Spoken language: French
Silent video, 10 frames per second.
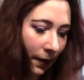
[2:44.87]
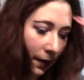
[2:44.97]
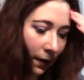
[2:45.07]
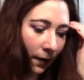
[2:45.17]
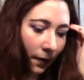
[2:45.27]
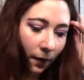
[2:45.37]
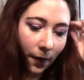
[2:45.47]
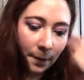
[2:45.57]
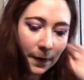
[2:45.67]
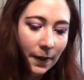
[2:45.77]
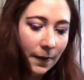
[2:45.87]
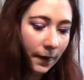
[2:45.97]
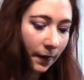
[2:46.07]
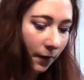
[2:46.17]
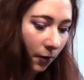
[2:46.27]
et alors la
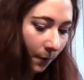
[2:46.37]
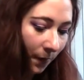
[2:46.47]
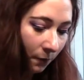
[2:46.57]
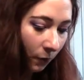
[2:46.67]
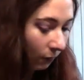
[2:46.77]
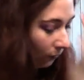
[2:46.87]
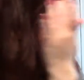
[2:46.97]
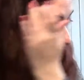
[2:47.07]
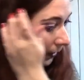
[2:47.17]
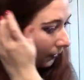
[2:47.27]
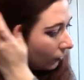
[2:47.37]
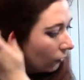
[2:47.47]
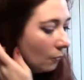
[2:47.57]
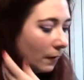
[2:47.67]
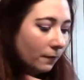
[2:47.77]
palette elle est quand même euh, il y a
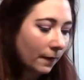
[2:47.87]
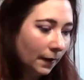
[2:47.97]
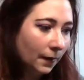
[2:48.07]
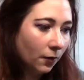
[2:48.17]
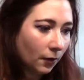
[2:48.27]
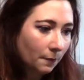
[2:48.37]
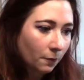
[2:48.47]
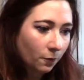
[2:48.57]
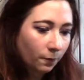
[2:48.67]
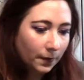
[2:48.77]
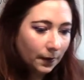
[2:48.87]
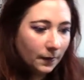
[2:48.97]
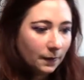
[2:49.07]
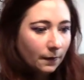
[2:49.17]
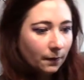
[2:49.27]
deux quoi faire elle est quand même euh,
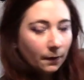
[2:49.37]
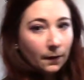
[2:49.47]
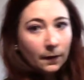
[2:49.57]
bien